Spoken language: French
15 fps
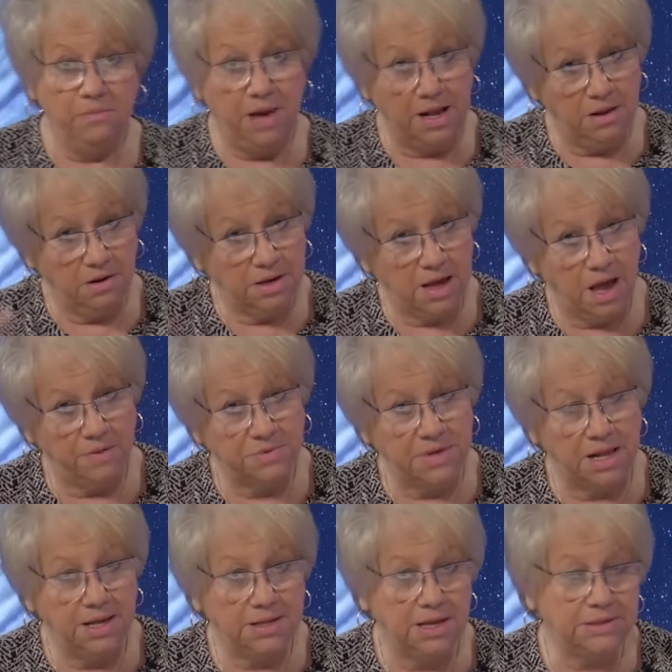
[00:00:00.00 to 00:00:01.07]
ben là, regarde, vous
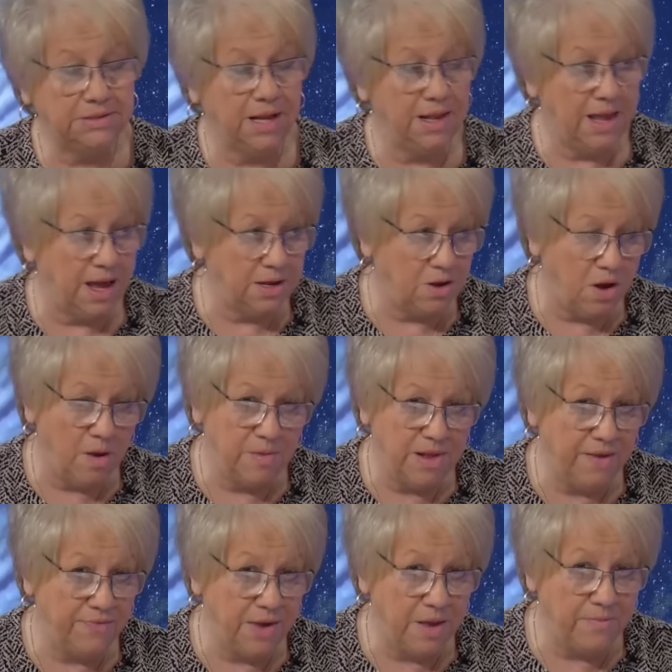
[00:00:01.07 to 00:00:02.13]
allez être installé ailleurs, mm.
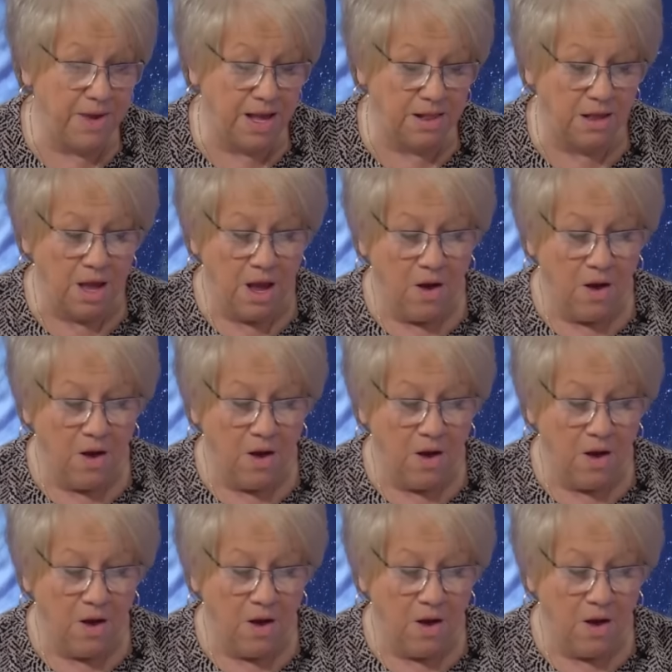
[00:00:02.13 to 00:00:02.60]
la vie est belle.